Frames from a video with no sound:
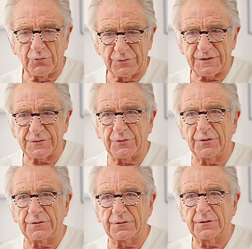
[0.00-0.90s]
Gutes
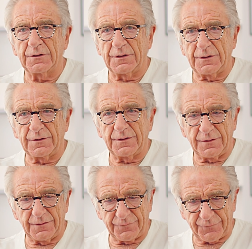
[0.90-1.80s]
Hören
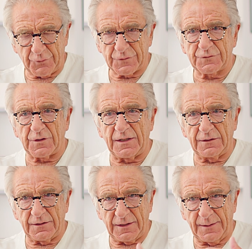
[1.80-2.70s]
führt zu
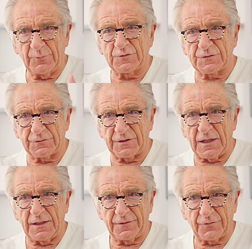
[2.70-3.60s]
einer emotionalen